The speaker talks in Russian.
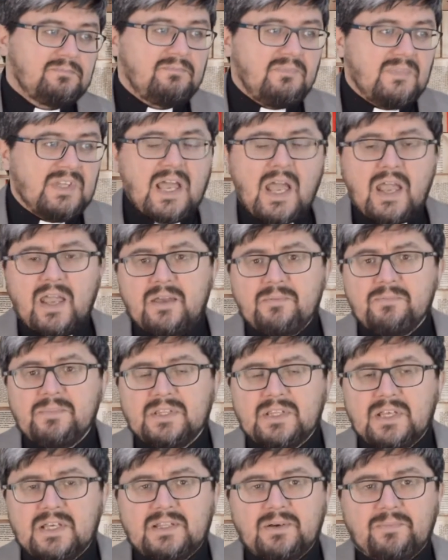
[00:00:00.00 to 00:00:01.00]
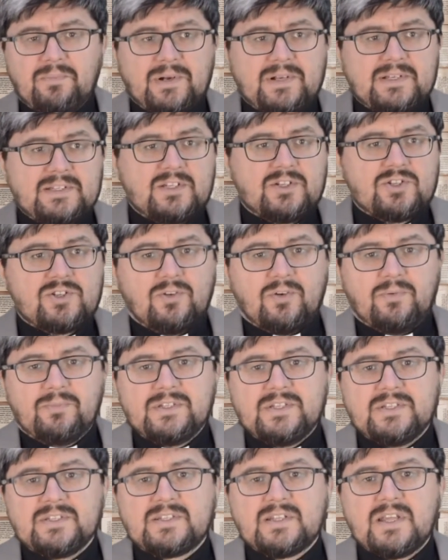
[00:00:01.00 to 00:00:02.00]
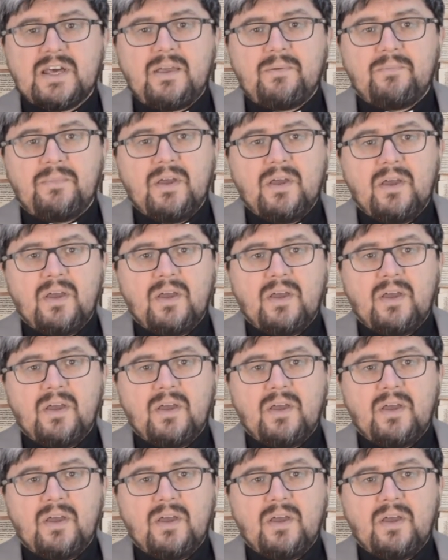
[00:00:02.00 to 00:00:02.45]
Как именно это произошло, мы не знаем,